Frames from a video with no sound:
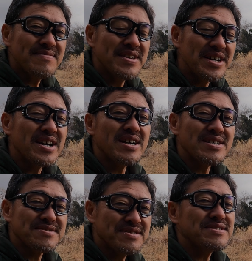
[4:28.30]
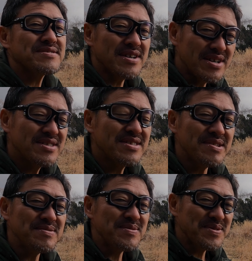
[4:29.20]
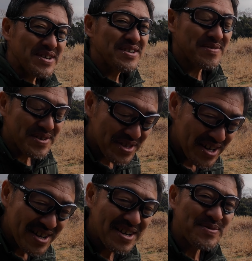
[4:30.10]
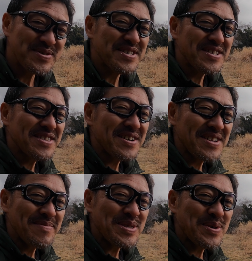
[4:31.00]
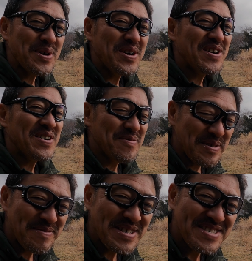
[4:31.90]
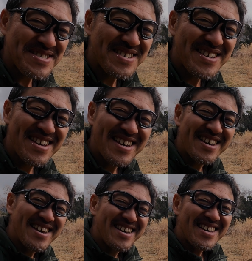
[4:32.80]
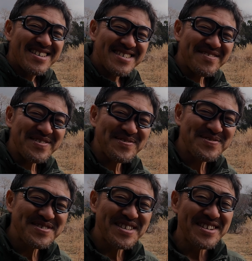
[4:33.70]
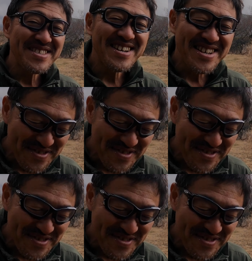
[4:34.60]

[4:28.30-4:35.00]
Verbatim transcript: エアガンが好きですかっていうのをねよかったら教えていただければと思います。最後までご視聴いただいてあり